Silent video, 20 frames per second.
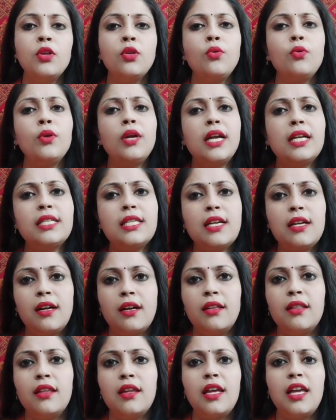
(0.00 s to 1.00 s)
कोई ऐसी
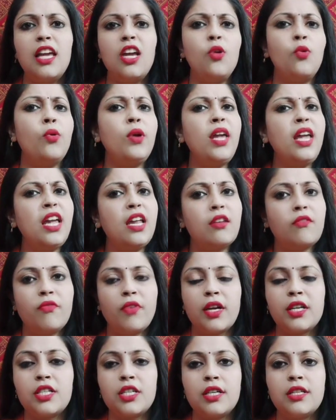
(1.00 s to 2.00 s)
गंदगी कोई
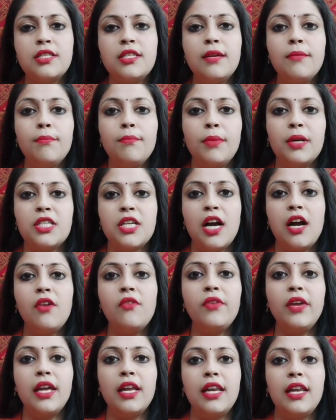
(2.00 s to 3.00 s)
इन्फेक्शन से
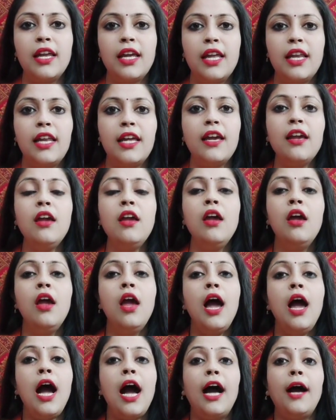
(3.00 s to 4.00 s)
बचाव करने के लिए
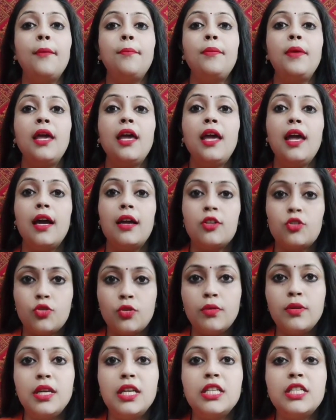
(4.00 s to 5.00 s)
आपके
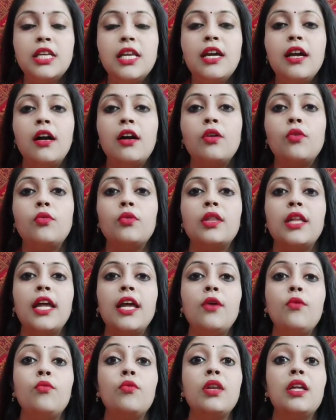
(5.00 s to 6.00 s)
जो निचले अंग होते हैं
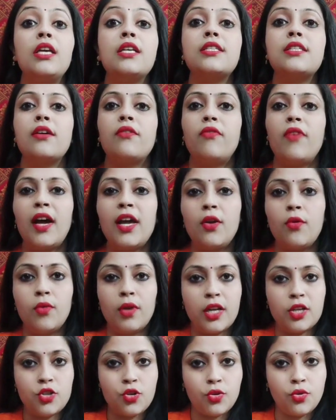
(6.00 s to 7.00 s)
उनकी सफाई
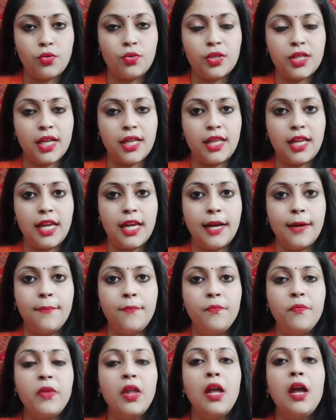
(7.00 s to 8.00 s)
होना शुरू हो जाती है
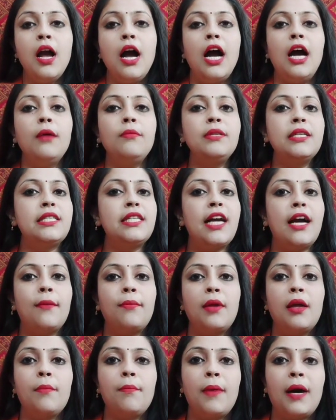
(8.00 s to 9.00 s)
अब जैसे
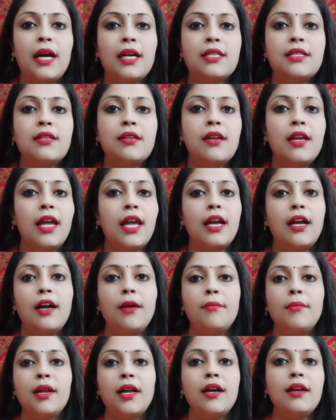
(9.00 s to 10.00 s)
आपके पास एक
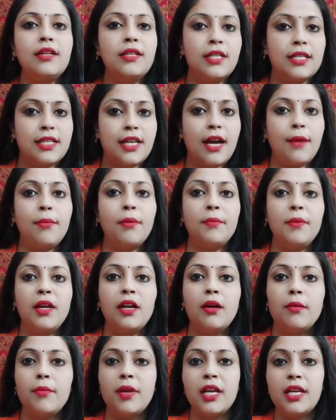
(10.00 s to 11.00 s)
कमरा जैसे आप अपने
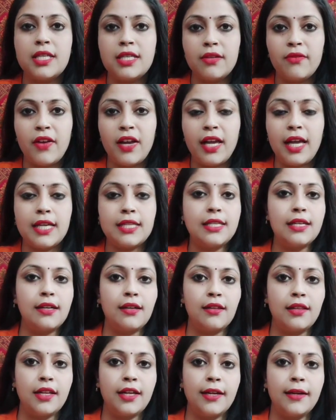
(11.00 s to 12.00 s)
कमरे की सफाई कैसे
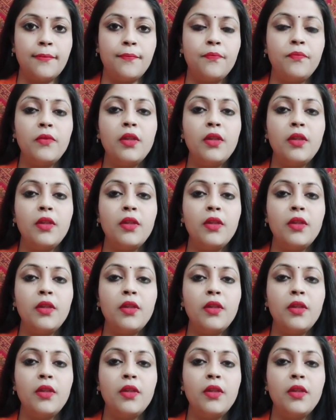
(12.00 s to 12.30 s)
करते हैं